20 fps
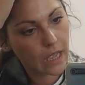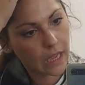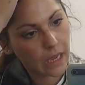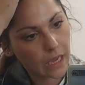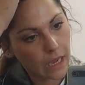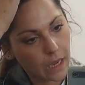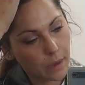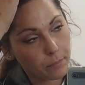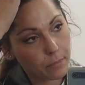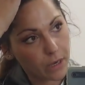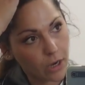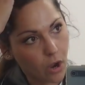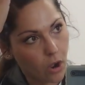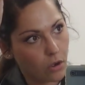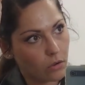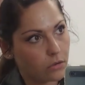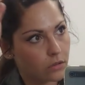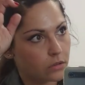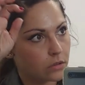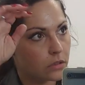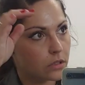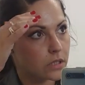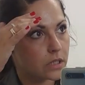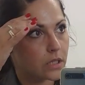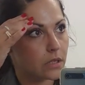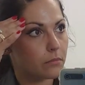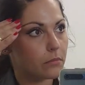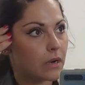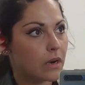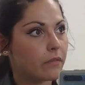eh, però eh,
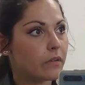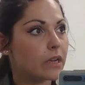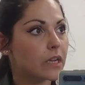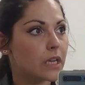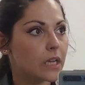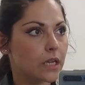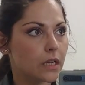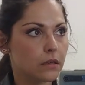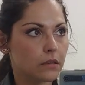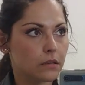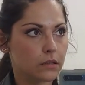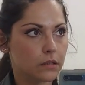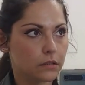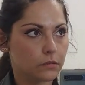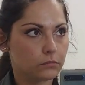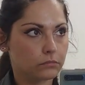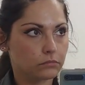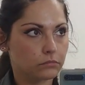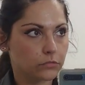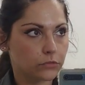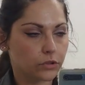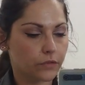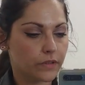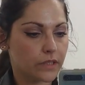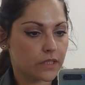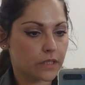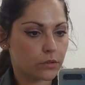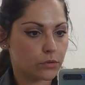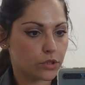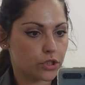sembrava che eh,
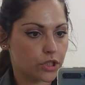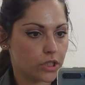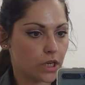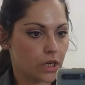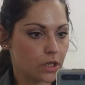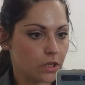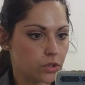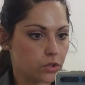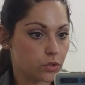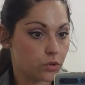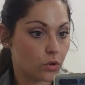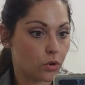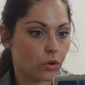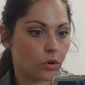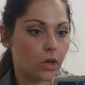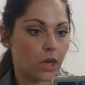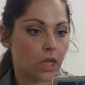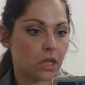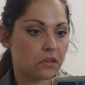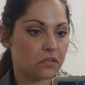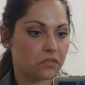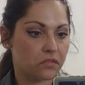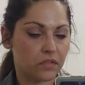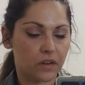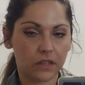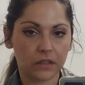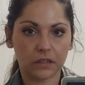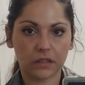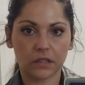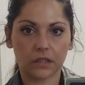dovesse uscire il sole,
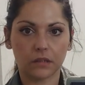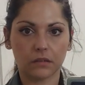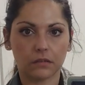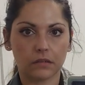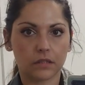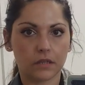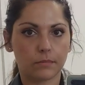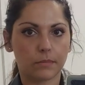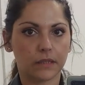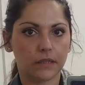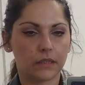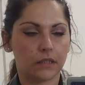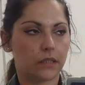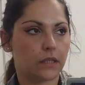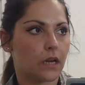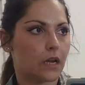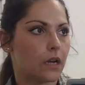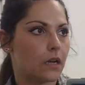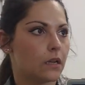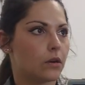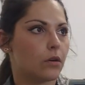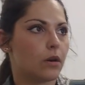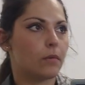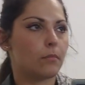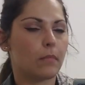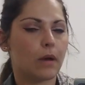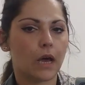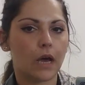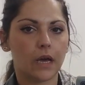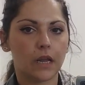infatti eh, stamattina ero al
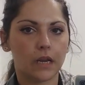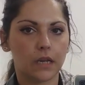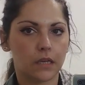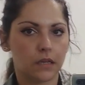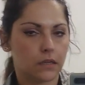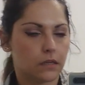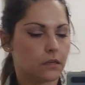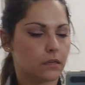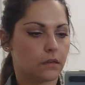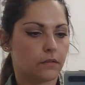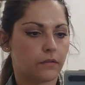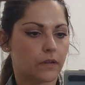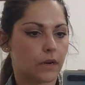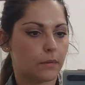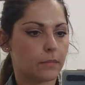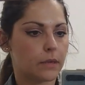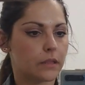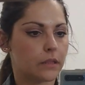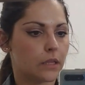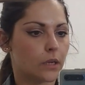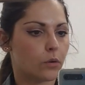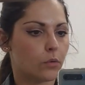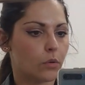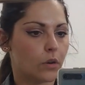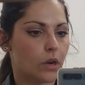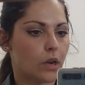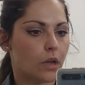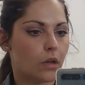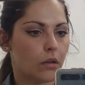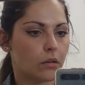mare, eh, veramente in
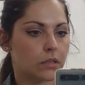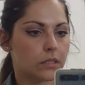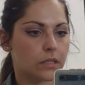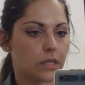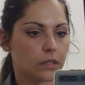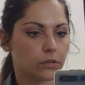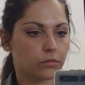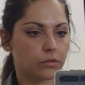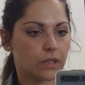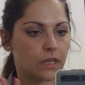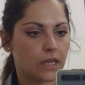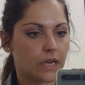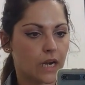quello stato di